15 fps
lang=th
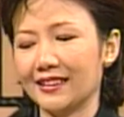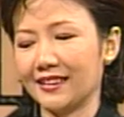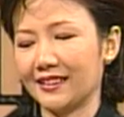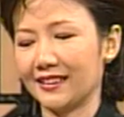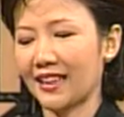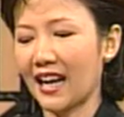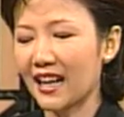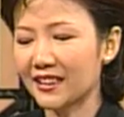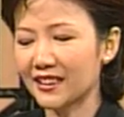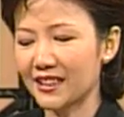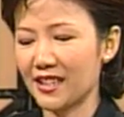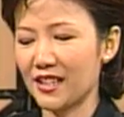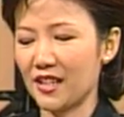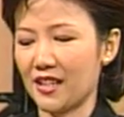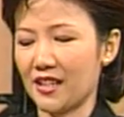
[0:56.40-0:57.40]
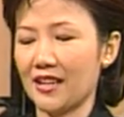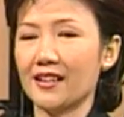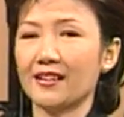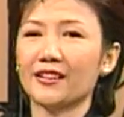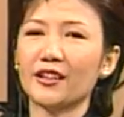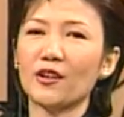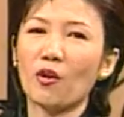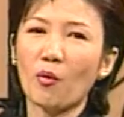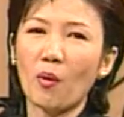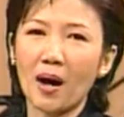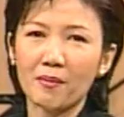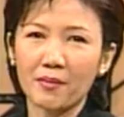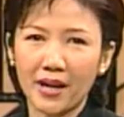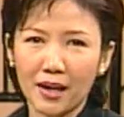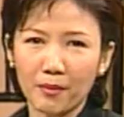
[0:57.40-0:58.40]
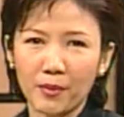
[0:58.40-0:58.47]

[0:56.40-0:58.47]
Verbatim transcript: ถึงขั้นที่เรื่องของความ